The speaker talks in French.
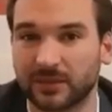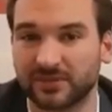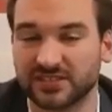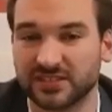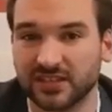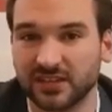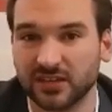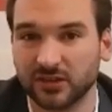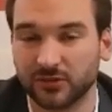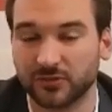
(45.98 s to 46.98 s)
est en
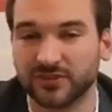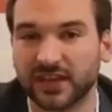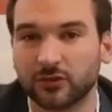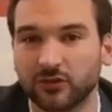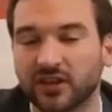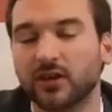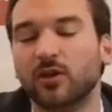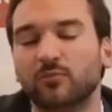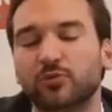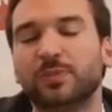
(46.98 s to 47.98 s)
capacité euh, d'accueillir.
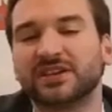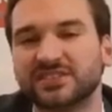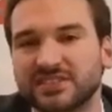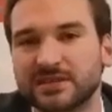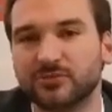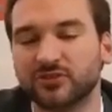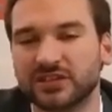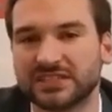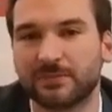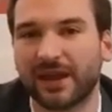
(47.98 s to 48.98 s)
Plus
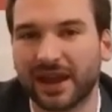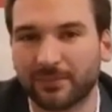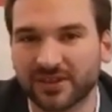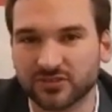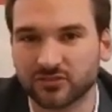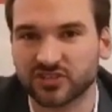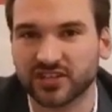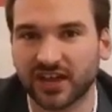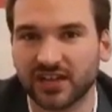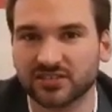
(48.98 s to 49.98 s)
précisément, ce n'est pas la prison en
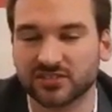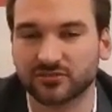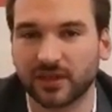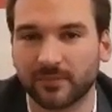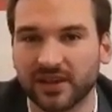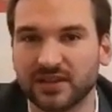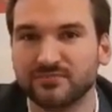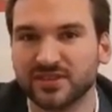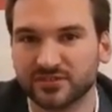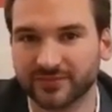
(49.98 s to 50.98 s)
général, c'est ce qu'on appelle
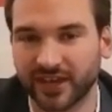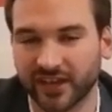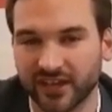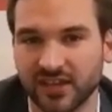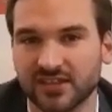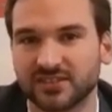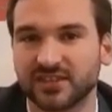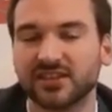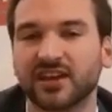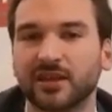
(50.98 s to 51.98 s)
les maisons d'arrêt,
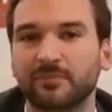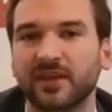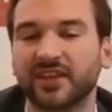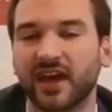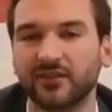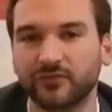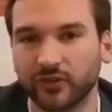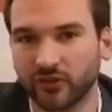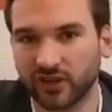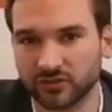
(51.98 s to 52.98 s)
c'est-à-dire les peines
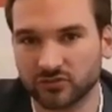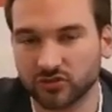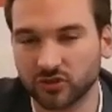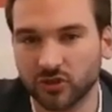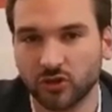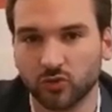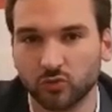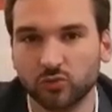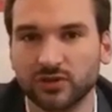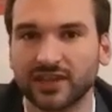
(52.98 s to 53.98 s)
inférieures à deux ans
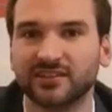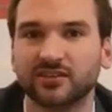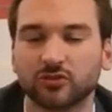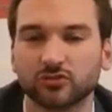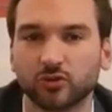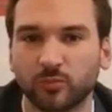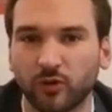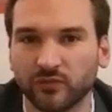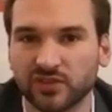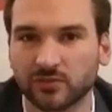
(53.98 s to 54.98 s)
ou la détention
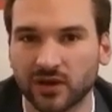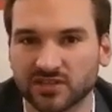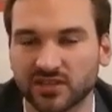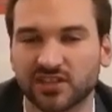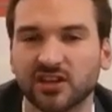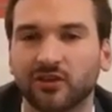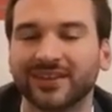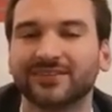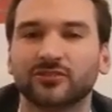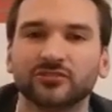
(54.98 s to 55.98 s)
provisoire, c'est-à-dire
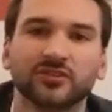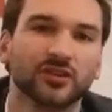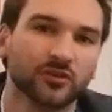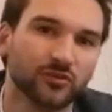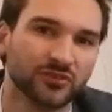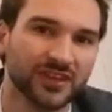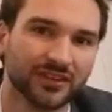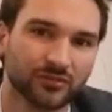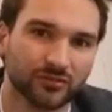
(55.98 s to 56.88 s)
en attente euh,